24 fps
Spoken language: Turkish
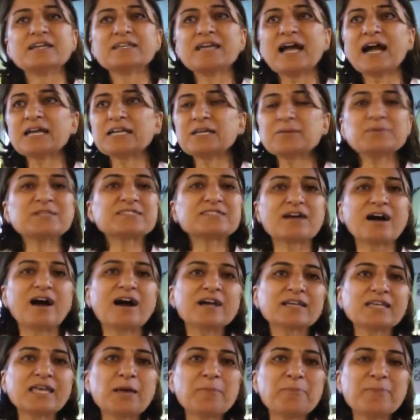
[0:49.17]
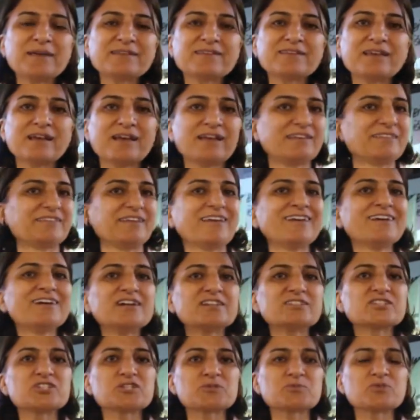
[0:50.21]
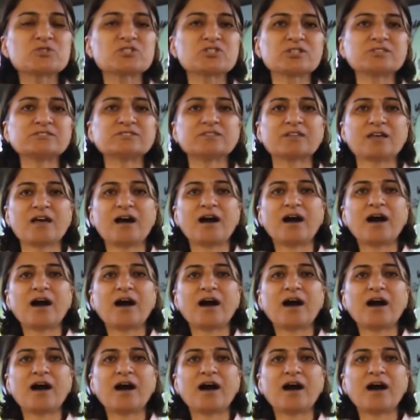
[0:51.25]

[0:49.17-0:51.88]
Yani biz AKP'de neye alışmışız?